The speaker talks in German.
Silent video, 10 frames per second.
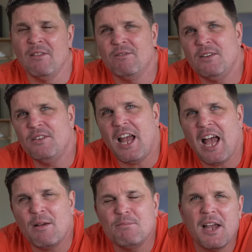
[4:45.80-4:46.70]
weil wir
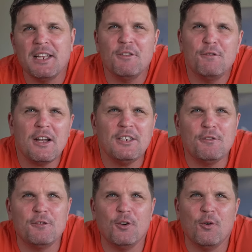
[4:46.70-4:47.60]
haben einen
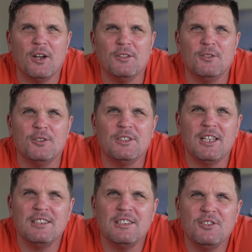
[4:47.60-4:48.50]
Gefangenen verloren. Und
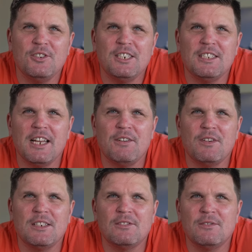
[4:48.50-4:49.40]
das ist natürlich jetzt
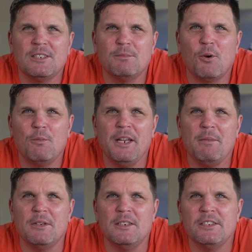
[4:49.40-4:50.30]
etwas, was ein
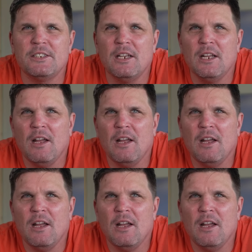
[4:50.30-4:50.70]
Problem ist.